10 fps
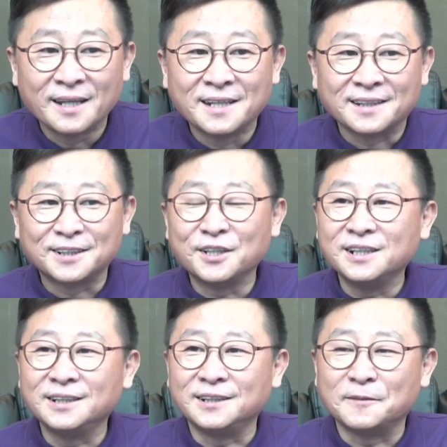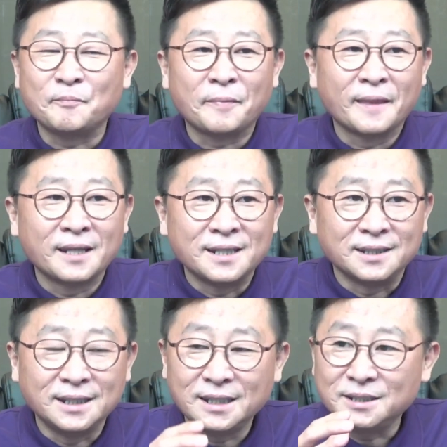그러니
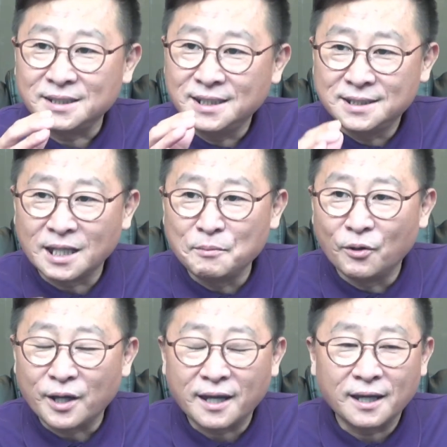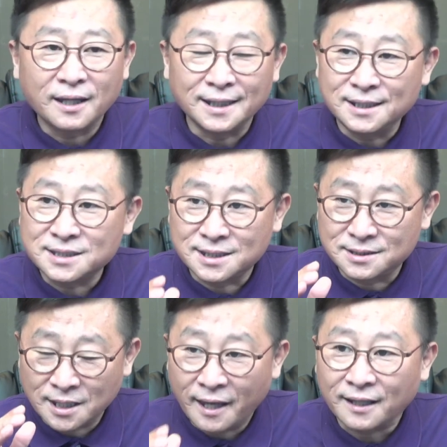이 이재명의 이
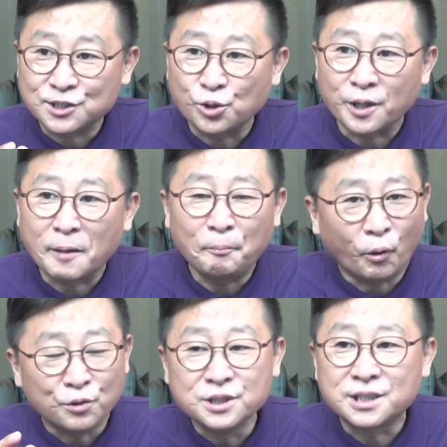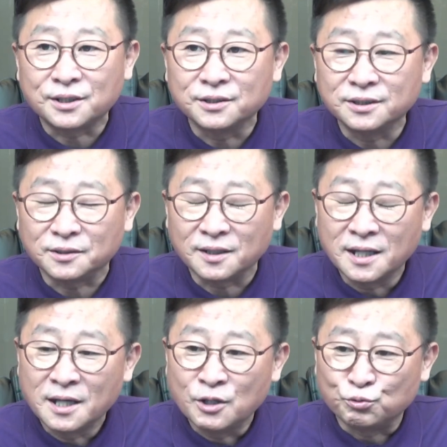생쇼의 본질은
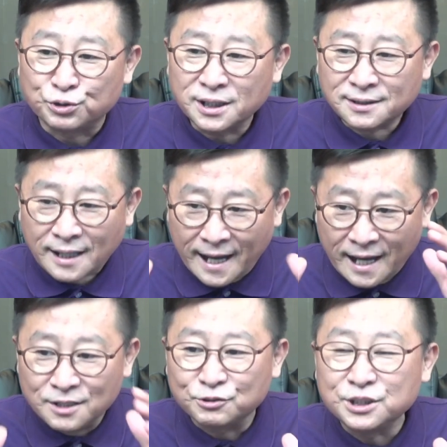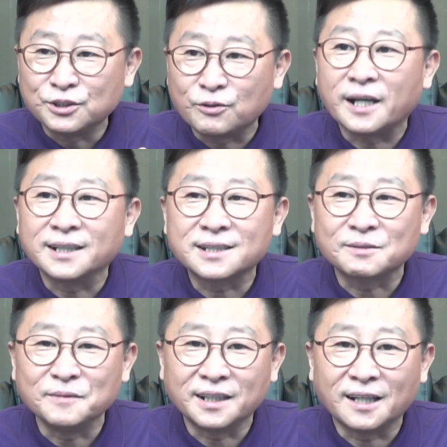우리 다 알고 있는 거
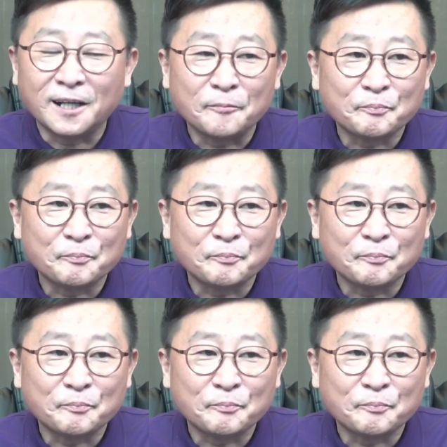아니겠습니까?